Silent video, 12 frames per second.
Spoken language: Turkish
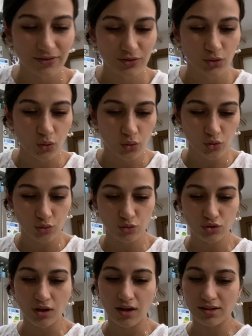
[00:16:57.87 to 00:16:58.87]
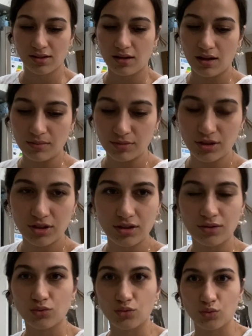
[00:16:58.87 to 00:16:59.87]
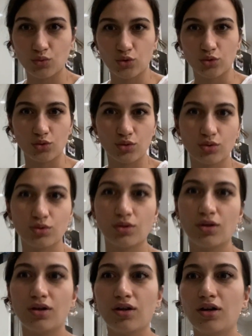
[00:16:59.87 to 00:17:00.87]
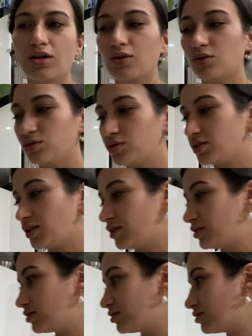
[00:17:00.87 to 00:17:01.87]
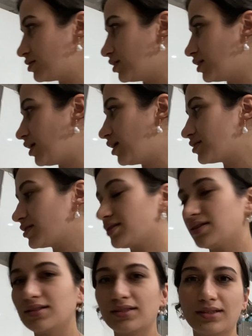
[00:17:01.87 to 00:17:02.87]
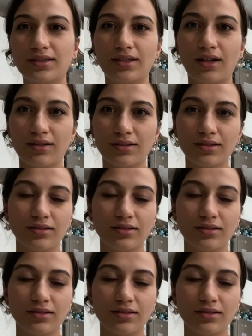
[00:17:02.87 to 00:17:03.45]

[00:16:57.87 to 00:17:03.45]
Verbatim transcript: Yoğurdumuz da az kalmış. Yani unutmuşuz. O yüzden e, artık dedik ki yarın